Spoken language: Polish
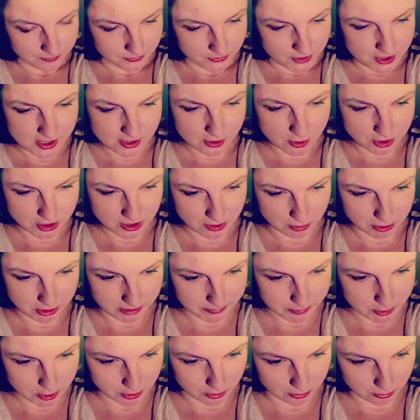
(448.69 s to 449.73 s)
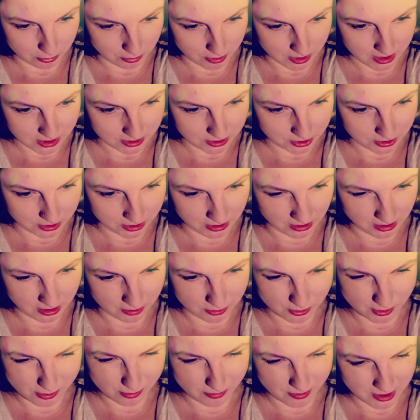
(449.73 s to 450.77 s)
Dziecko chciało się przytulać, draga
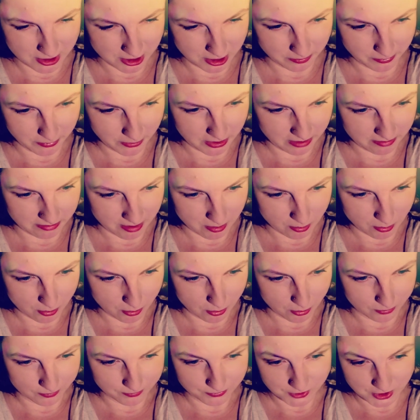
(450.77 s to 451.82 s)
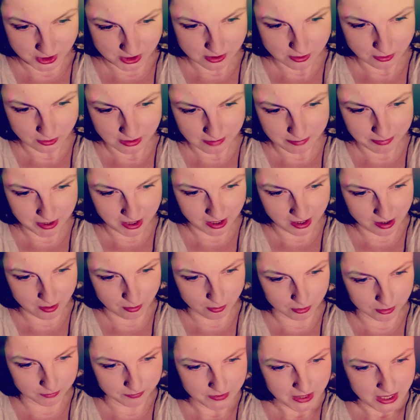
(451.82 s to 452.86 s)
odsuwała się po kawałku, dziecko
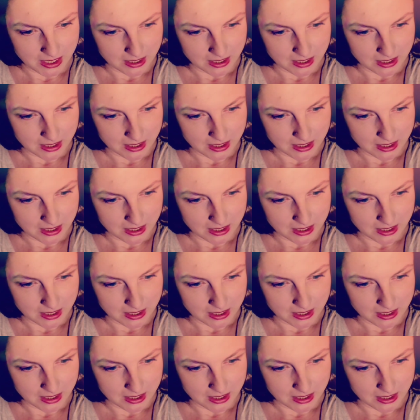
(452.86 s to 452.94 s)
napierało,